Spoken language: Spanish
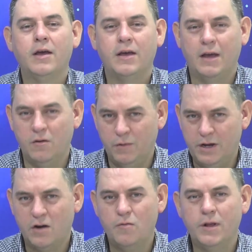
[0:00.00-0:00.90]
que, como
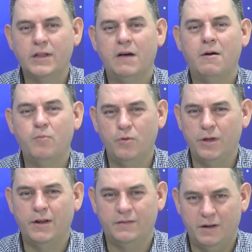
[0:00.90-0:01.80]
ya comentaba,
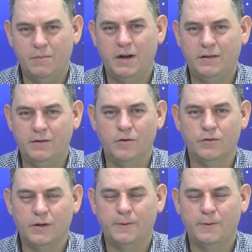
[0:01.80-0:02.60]
pudiera ser maliciosa